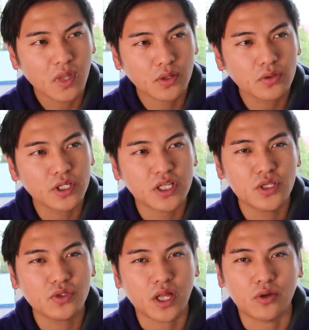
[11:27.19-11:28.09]
で特
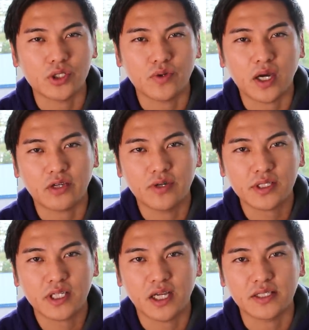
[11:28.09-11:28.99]
に20代のうちは食わ
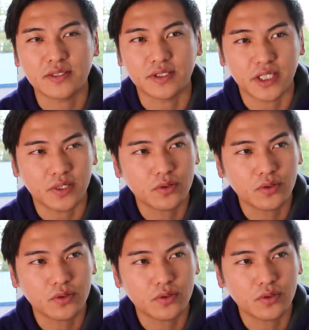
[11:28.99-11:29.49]
ず嫌いせずに